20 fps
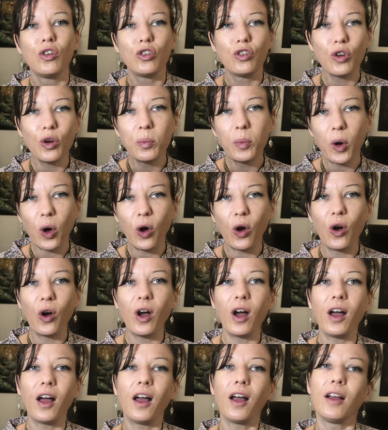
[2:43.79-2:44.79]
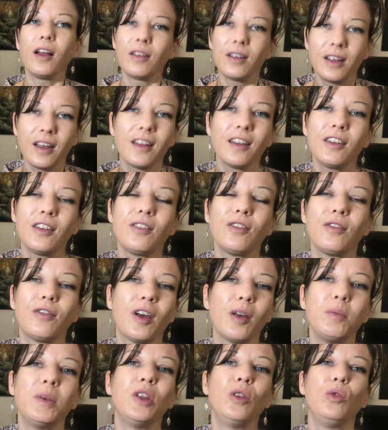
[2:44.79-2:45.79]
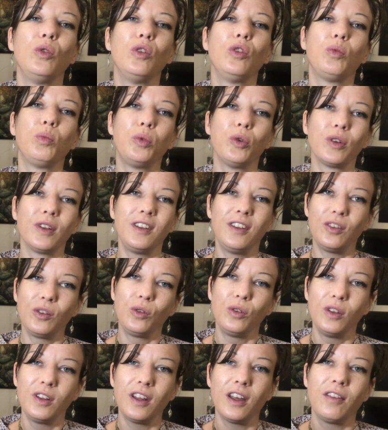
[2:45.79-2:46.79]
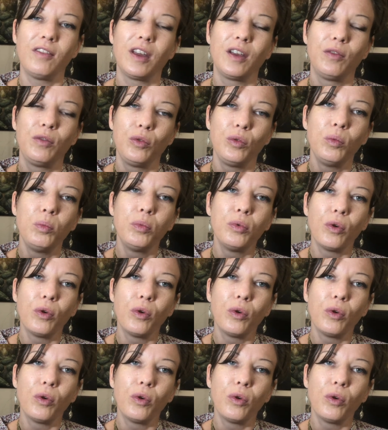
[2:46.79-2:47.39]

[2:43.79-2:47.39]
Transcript: Je prends 15-20 minutes pour discuter avec vous,